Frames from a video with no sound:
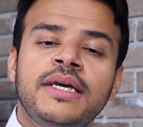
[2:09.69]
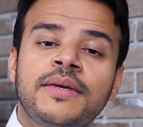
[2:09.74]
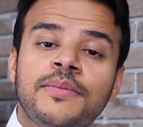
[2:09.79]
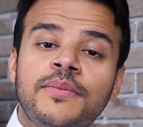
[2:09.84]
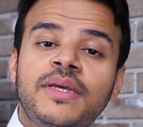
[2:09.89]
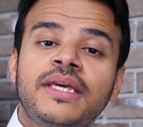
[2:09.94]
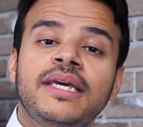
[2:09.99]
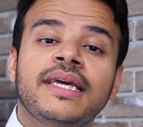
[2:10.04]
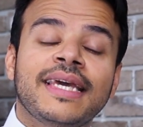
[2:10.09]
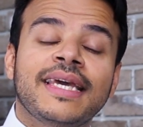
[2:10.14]

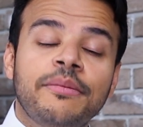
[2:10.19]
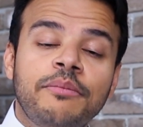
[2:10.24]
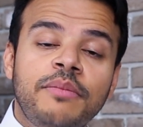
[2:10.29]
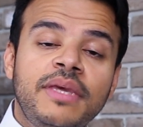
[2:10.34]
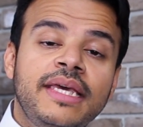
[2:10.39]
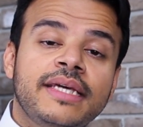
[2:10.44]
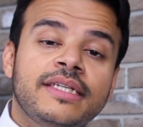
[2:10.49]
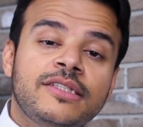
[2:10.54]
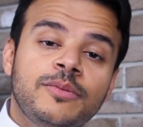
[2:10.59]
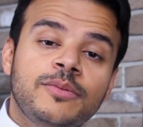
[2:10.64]

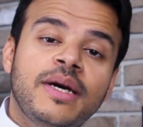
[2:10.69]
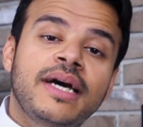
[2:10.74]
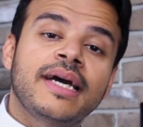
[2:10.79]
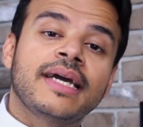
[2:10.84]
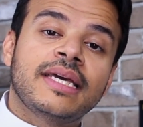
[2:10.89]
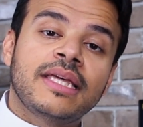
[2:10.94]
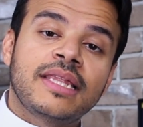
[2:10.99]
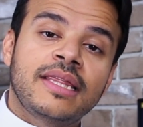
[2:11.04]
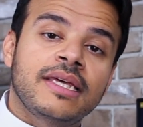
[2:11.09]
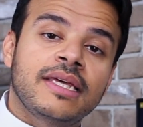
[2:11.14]
بكميه ماء
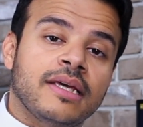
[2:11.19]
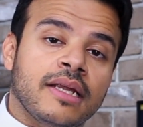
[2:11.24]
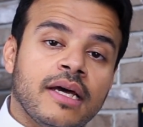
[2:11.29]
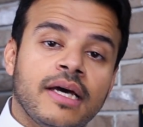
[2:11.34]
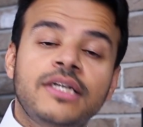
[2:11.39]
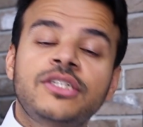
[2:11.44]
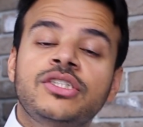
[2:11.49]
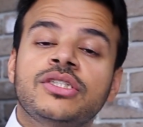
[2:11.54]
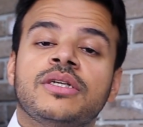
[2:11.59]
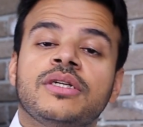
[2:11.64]
كثيره
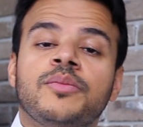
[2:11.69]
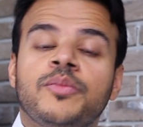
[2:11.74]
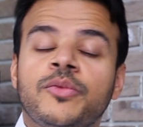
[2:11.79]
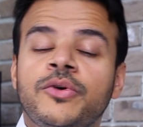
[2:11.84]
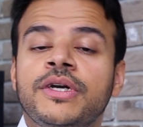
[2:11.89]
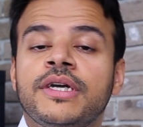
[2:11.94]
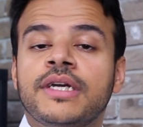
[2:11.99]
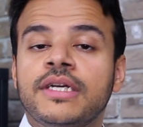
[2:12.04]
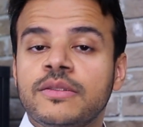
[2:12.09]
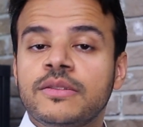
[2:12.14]
اشرب
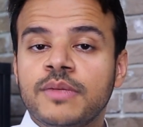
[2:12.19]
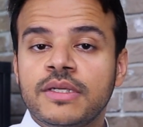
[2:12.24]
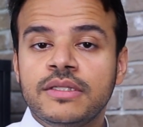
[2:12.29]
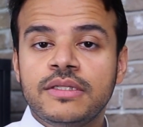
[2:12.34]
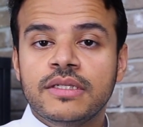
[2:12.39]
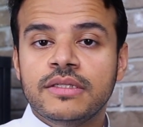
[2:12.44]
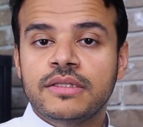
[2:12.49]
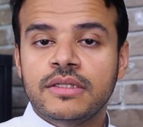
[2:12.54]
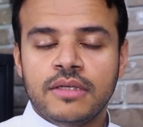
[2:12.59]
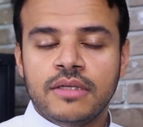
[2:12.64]
مويه قد ما
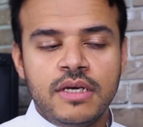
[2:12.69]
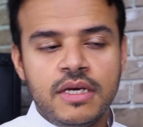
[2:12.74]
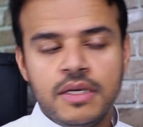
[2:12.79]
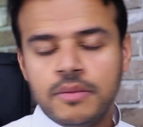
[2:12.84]
تقدر